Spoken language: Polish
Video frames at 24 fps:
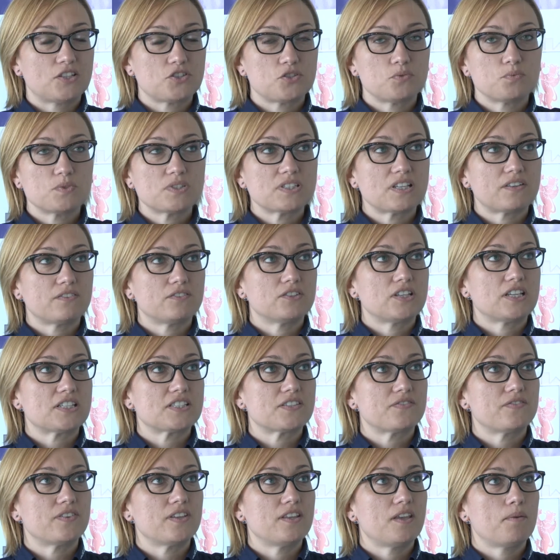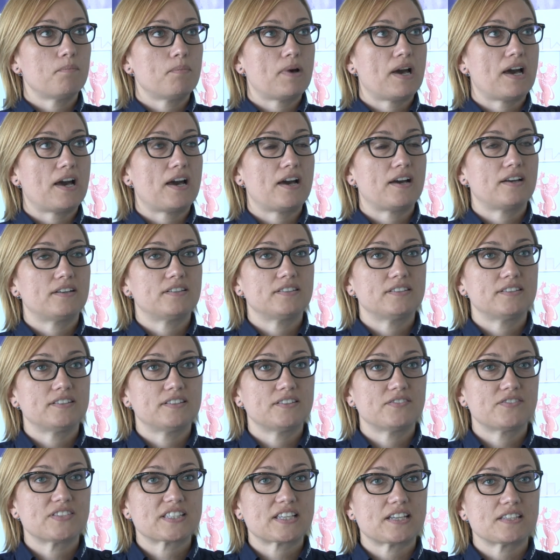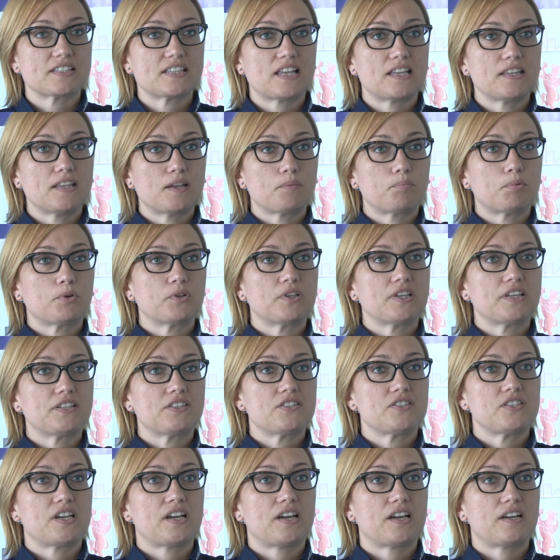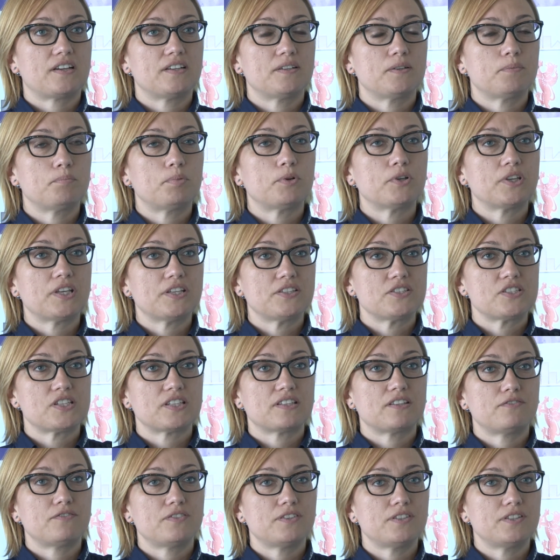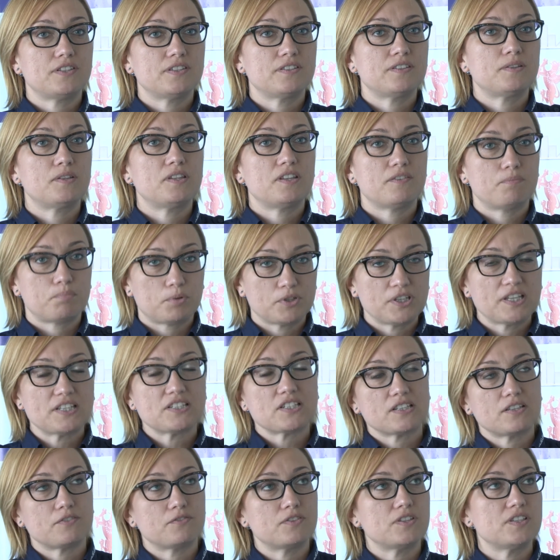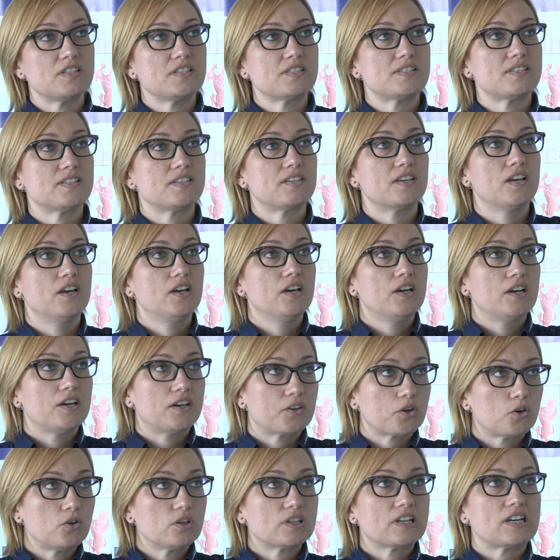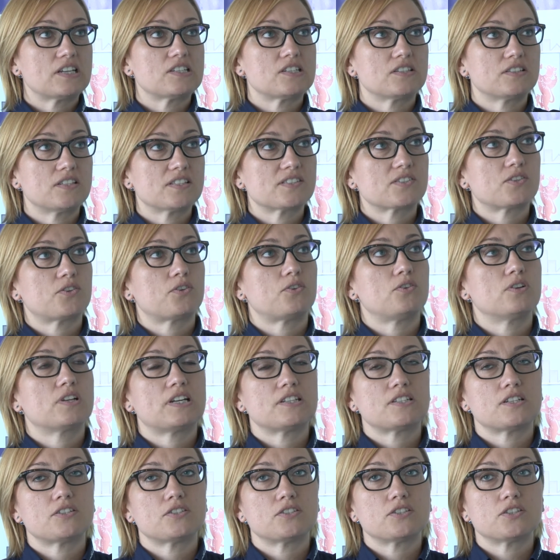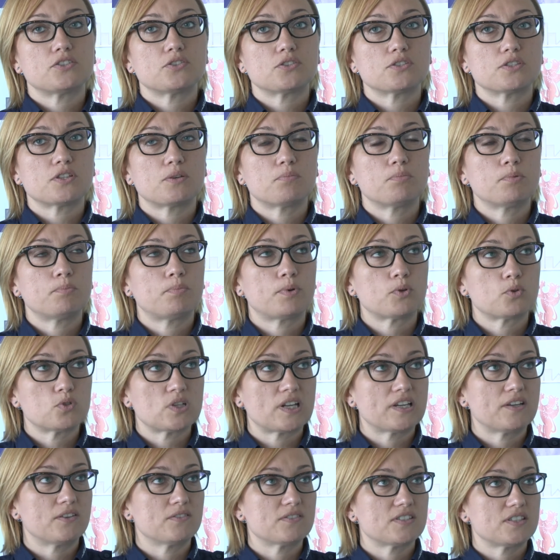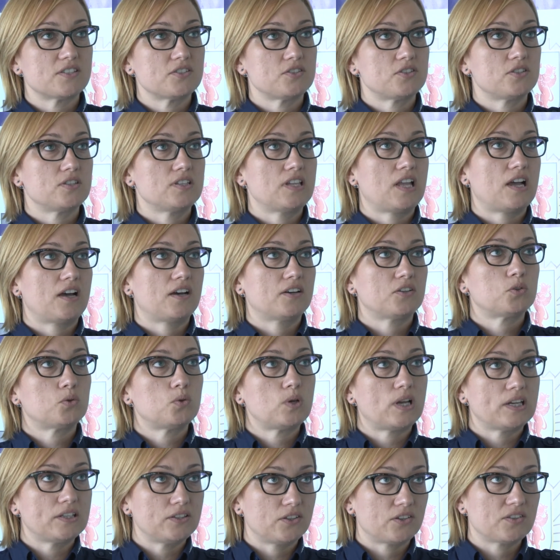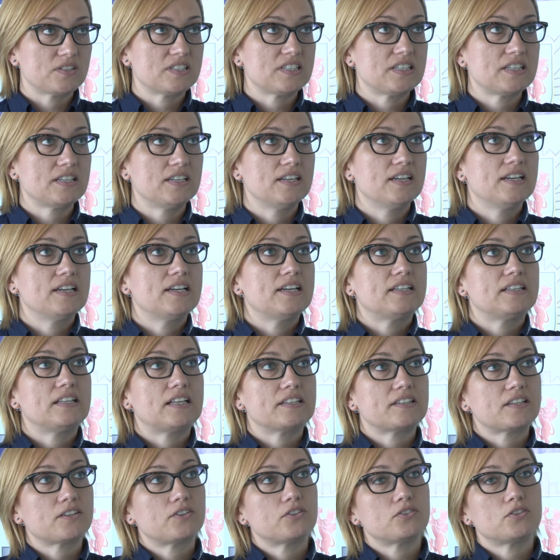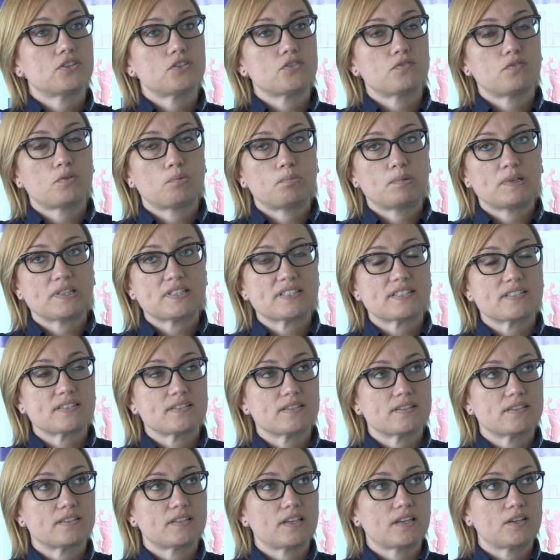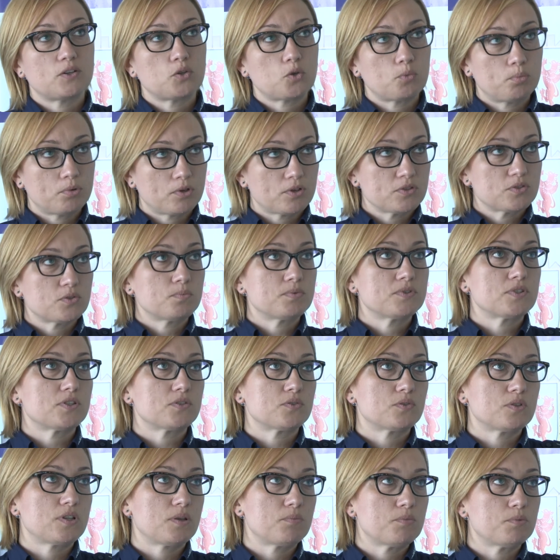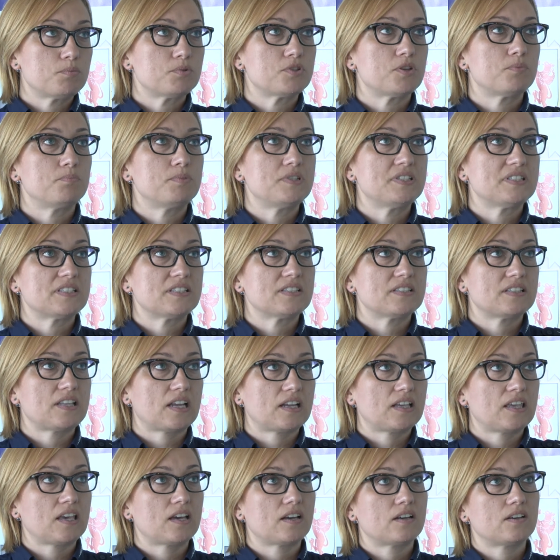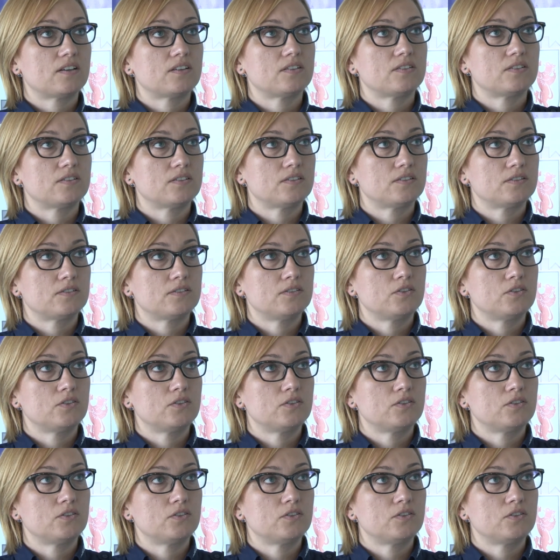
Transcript: naszym ustawodawstwie nie ma y, wskazania, pojęcia, e, pojęcia, defini de, pojęcia definicji rolkarza, deskorolkarza, czy też osoby poruszającej się na hulajnodze. Dlatego też wobec e, tej grupy osób stosujemy przepisy tak jak e,